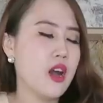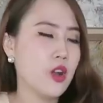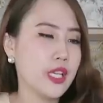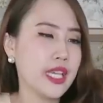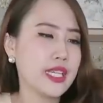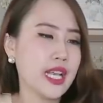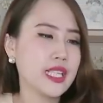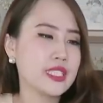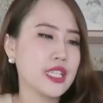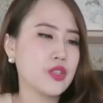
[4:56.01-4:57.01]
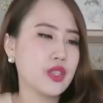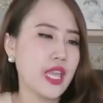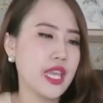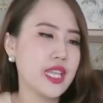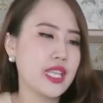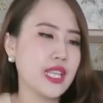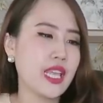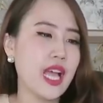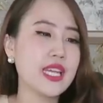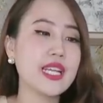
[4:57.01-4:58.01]
Oke, next selanjutnya ini
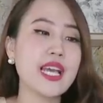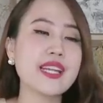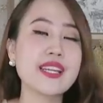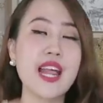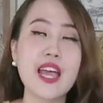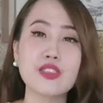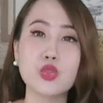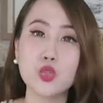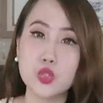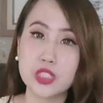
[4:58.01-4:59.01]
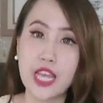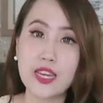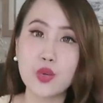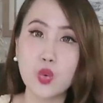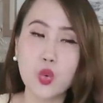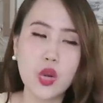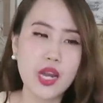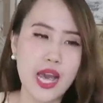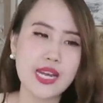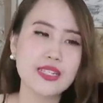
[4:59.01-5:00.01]
tantangan dengan ratusan
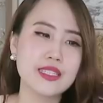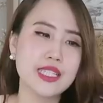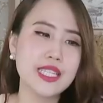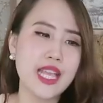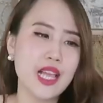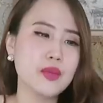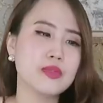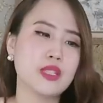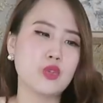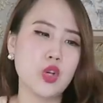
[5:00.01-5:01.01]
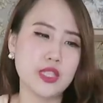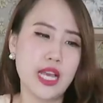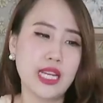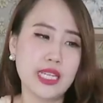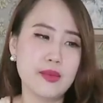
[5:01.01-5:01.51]
ular di dalam satu kotak,